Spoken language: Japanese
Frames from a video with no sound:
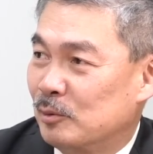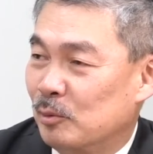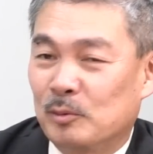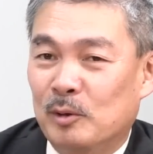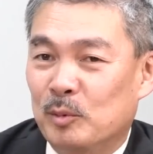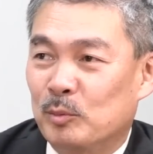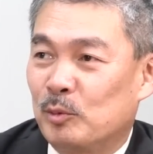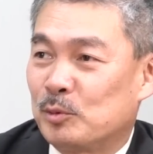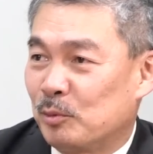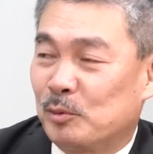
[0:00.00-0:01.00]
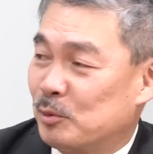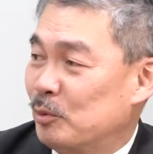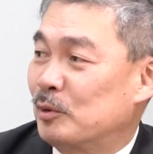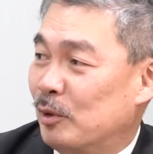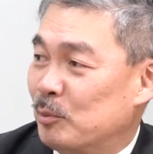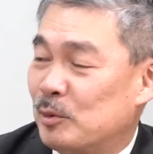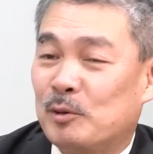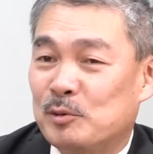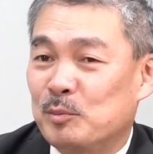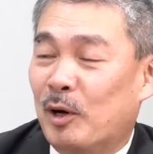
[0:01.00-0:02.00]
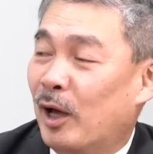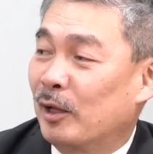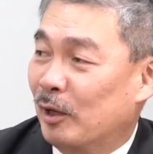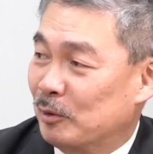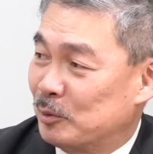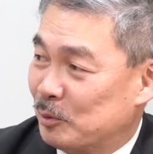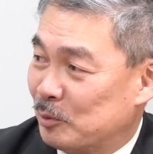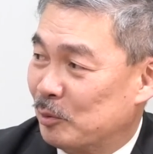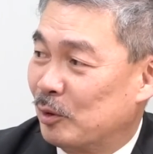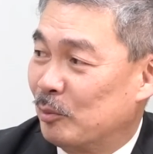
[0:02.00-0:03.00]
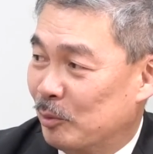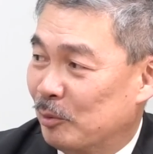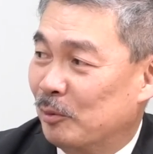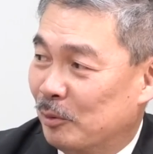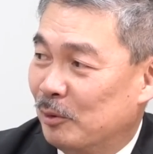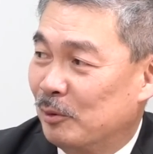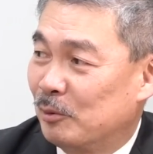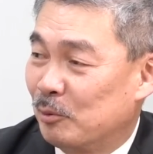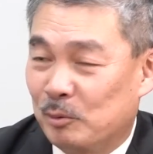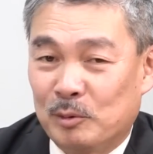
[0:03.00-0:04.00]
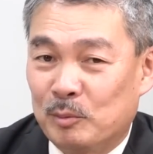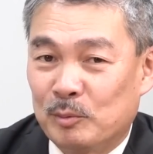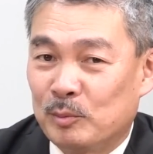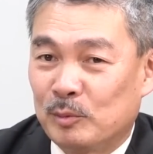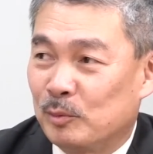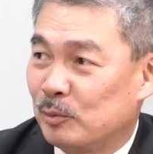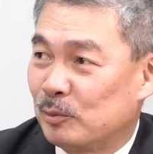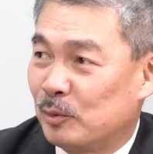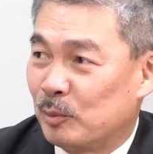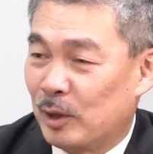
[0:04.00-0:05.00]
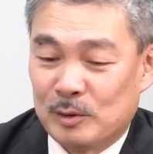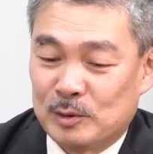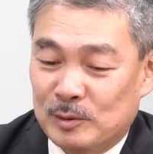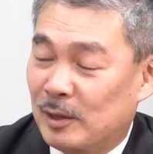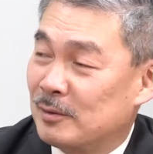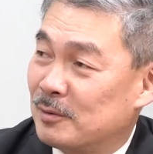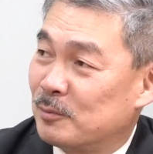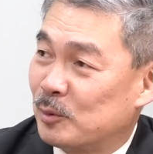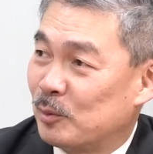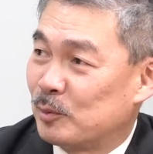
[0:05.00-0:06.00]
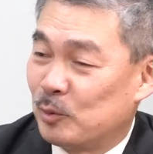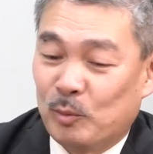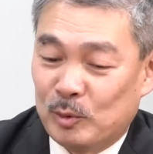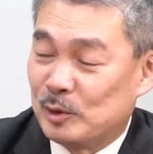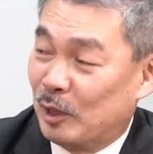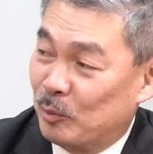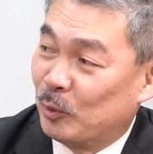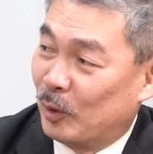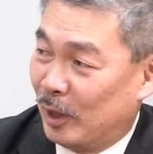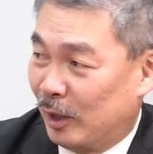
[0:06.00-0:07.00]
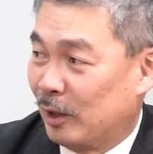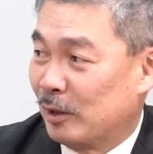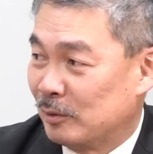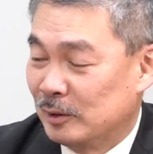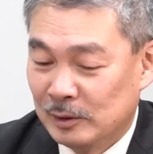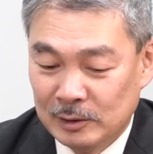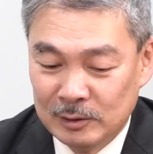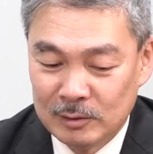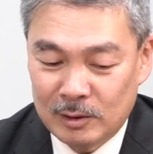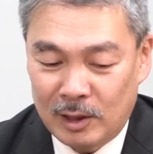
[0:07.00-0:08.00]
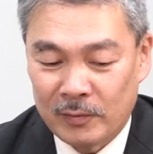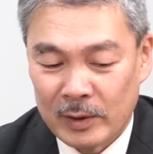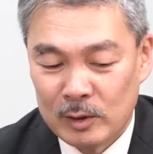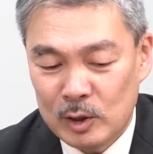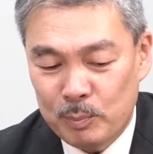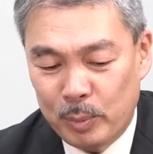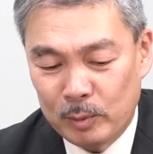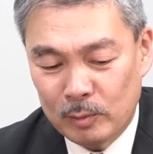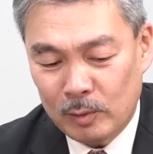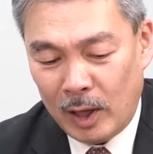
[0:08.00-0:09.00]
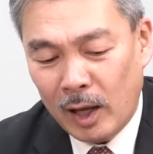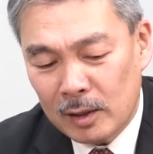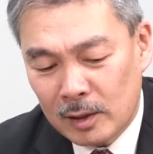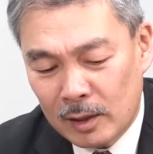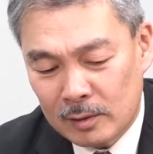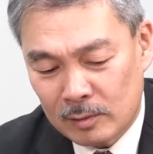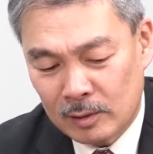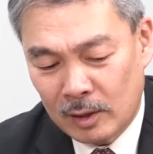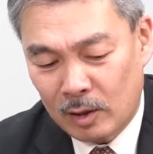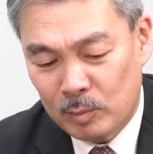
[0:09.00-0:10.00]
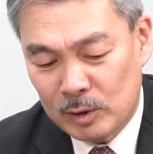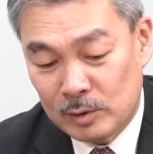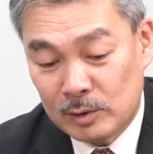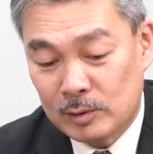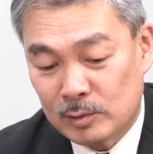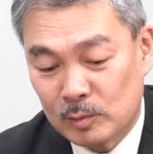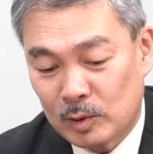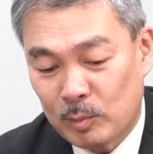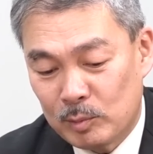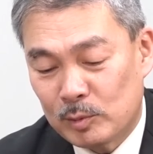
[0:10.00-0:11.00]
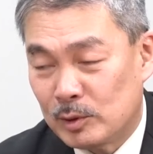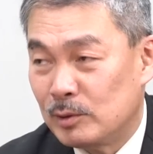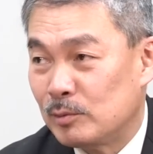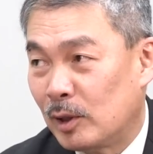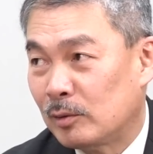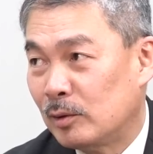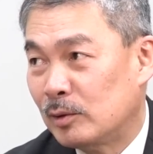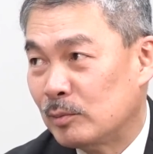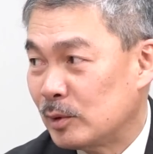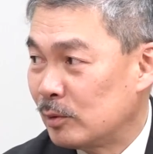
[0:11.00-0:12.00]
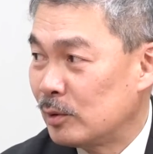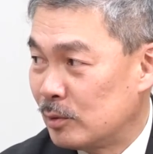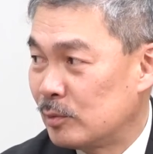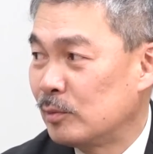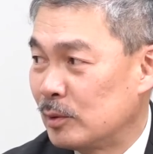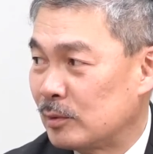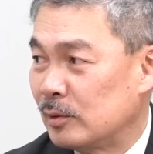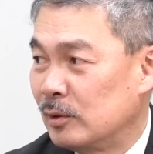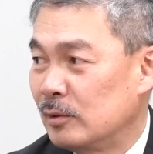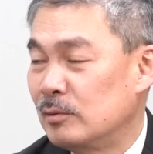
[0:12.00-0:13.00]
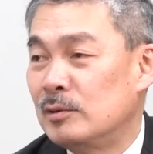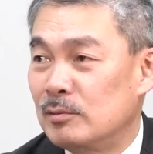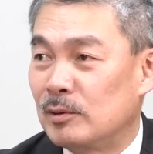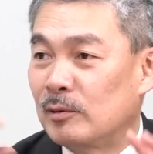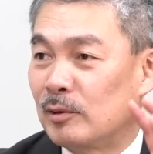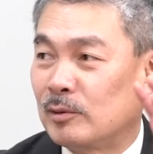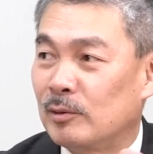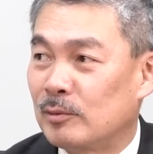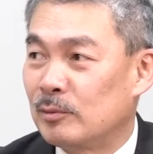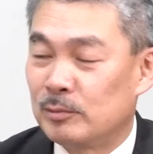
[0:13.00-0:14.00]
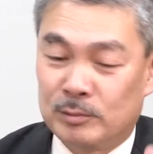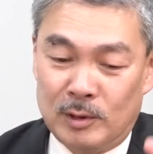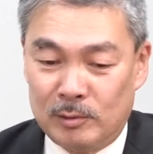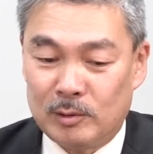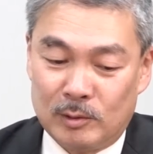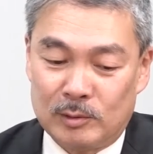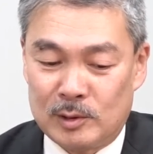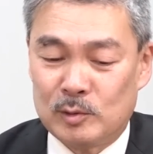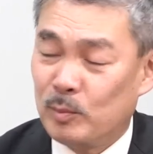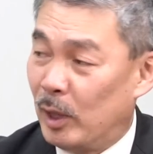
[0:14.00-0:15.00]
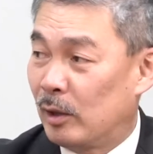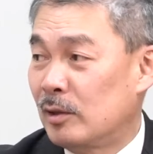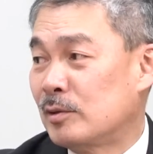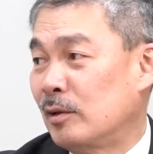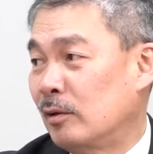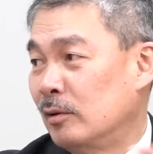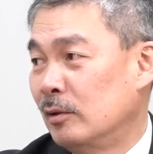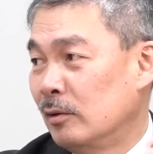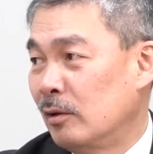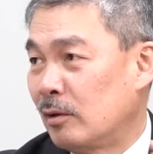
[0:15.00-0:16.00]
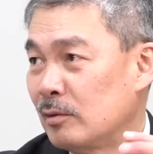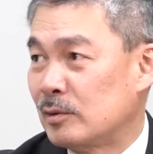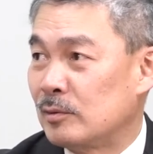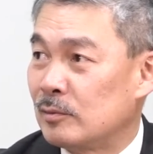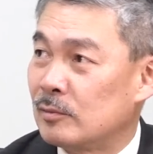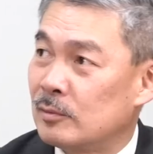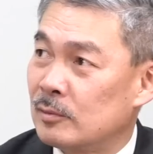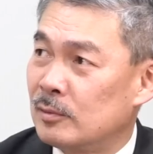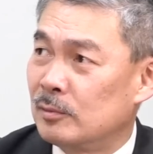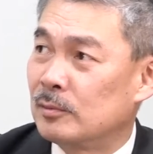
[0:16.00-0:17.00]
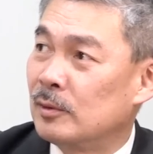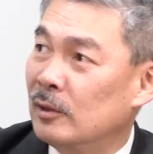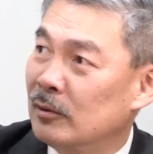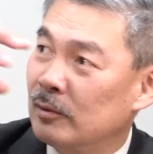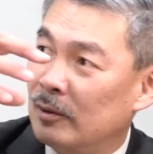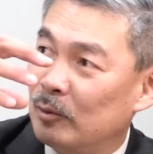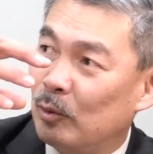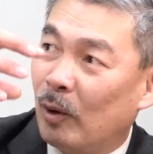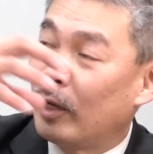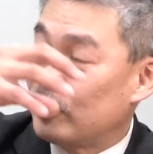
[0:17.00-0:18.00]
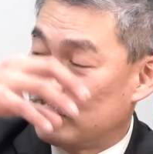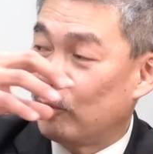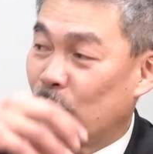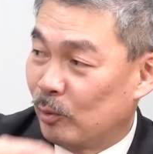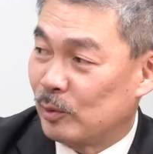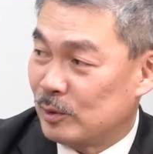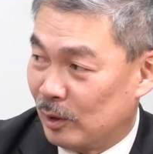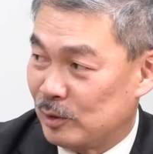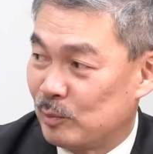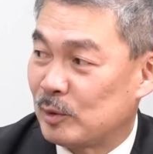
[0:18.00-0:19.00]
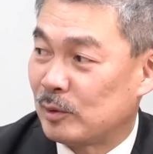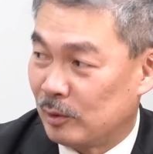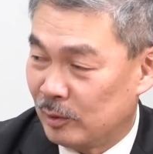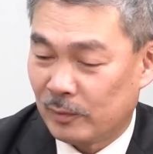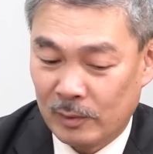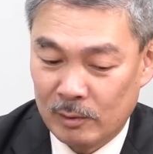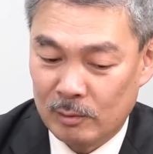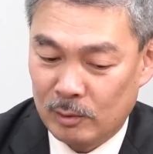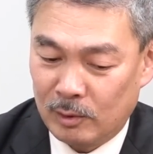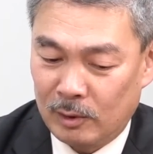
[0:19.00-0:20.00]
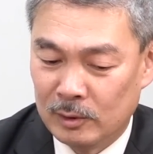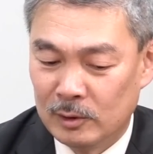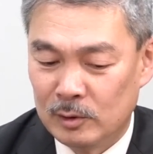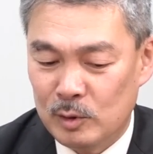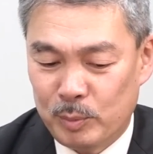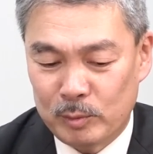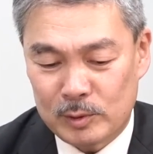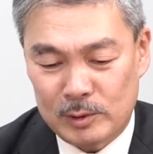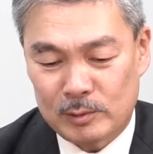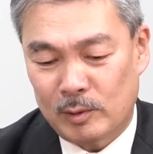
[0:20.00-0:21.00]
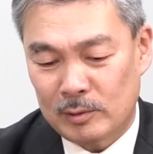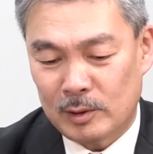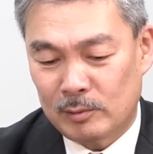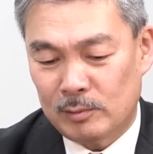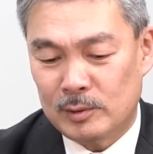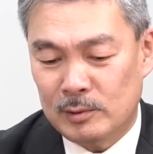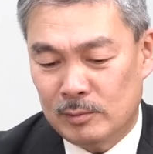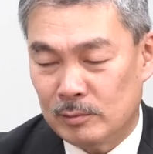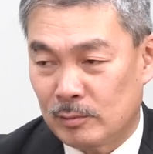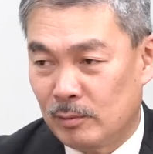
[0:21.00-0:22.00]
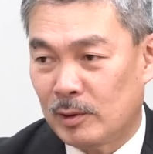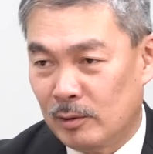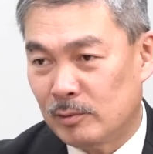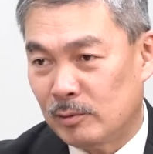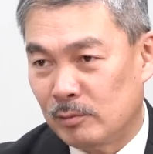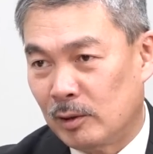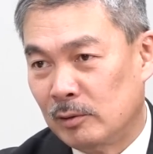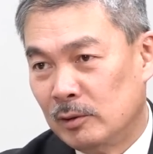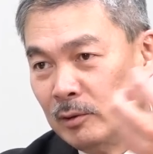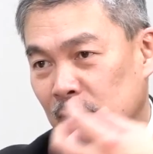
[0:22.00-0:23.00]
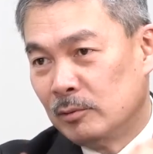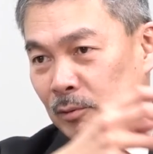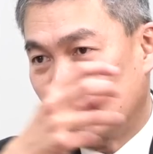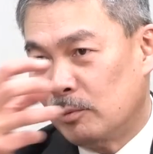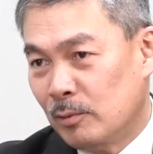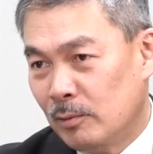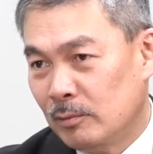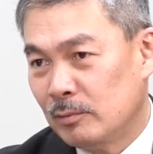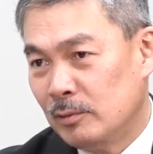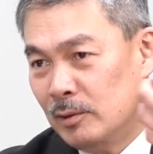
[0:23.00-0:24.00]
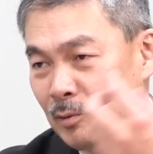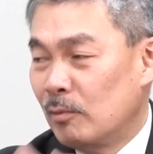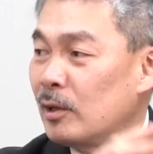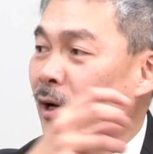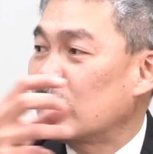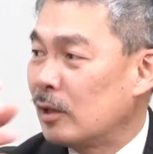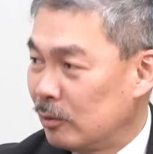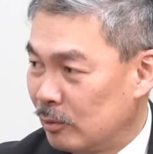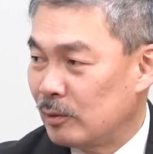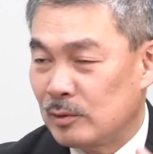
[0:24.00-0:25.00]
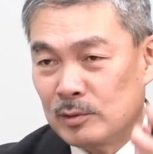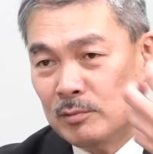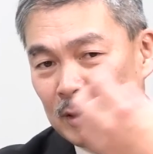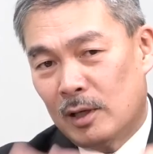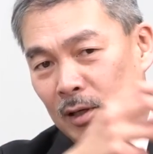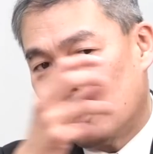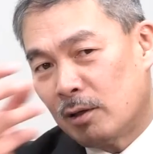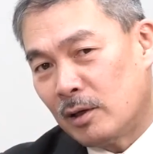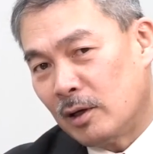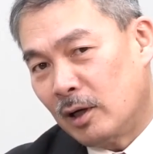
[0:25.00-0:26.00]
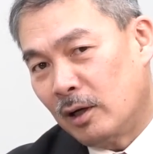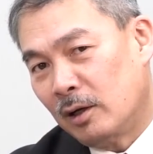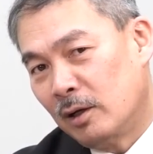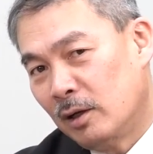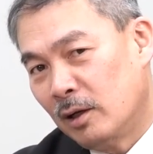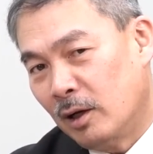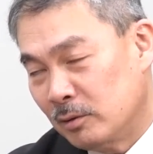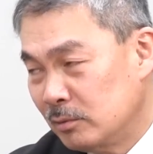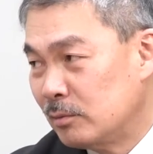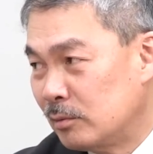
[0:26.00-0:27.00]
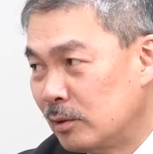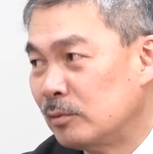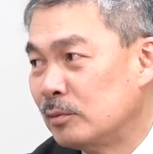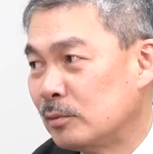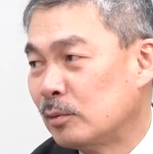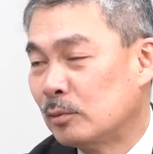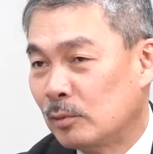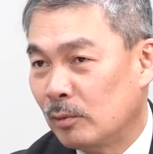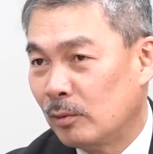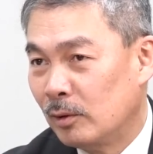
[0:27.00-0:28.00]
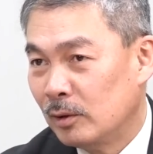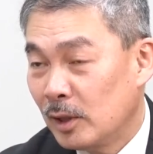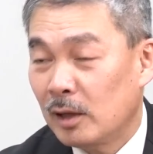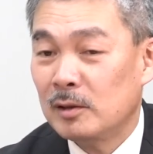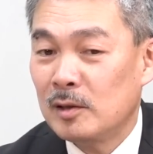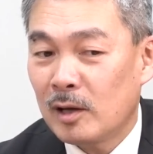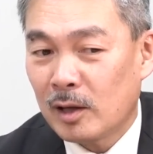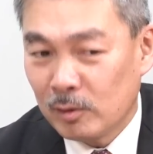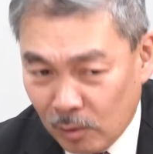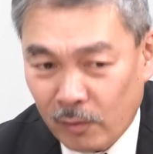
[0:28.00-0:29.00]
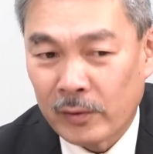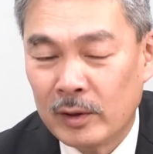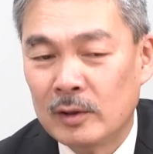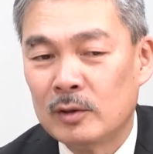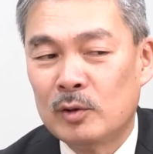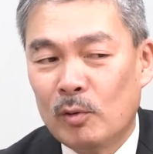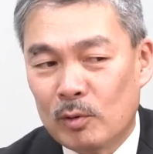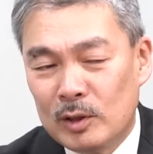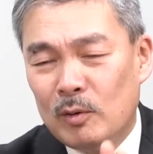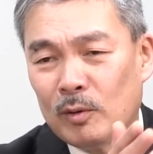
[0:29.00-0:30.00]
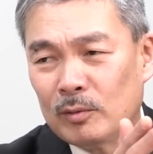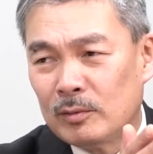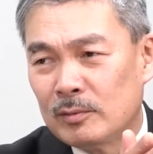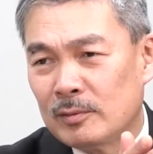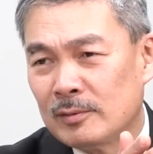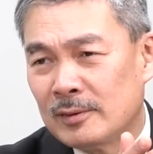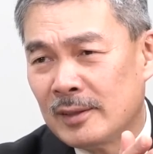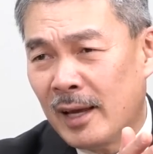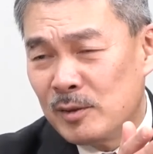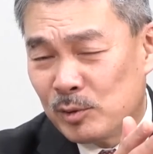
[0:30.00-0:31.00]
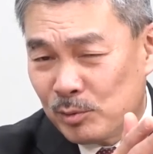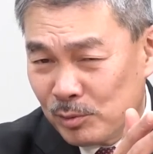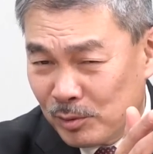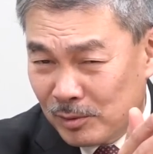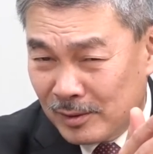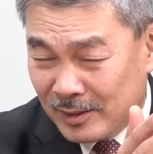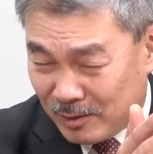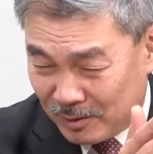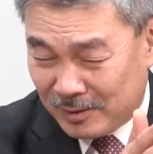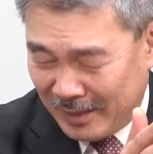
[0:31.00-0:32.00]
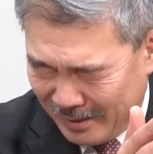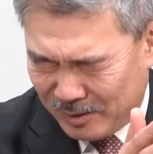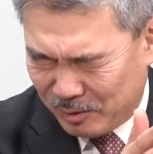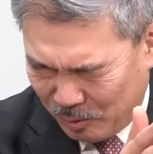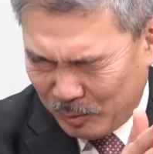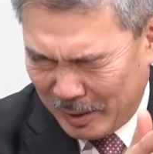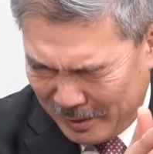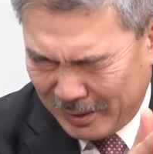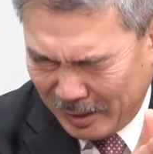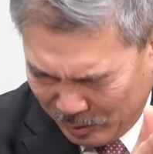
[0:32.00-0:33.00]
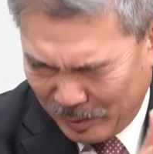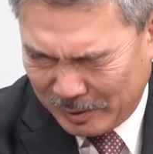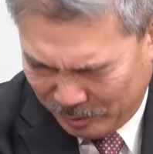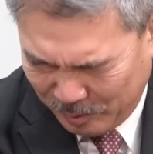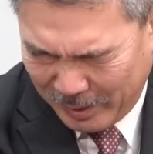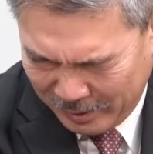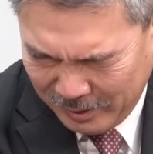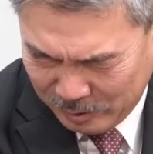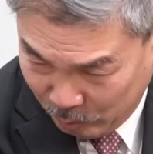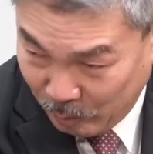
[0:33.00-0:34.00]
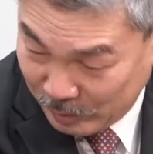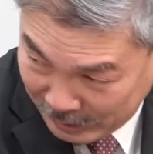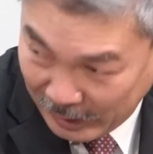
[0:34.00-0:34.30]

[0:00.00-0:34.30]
そんなもん、よその人いて、もう石油も買えないですよ。うん、そうですね。はい、もう、原始、原始、その縄文時代に戻らなかった、うん、だから、日本の繁栄並びに自立のためにも人類の発展っていうのは絶対必要な、はい、人類がだって不安定だったら戦争ばっかりしなあかんし、すぐ、あの、奴隷化してこようとしたりしますからね。はいうん、だから、日本の自立と繁栄と人類の貢献っていうのは、相互依存関係というか、循環関係があるっていうことなんだけど、はい、競技の編集室、編集教的なナショナリストはそれを理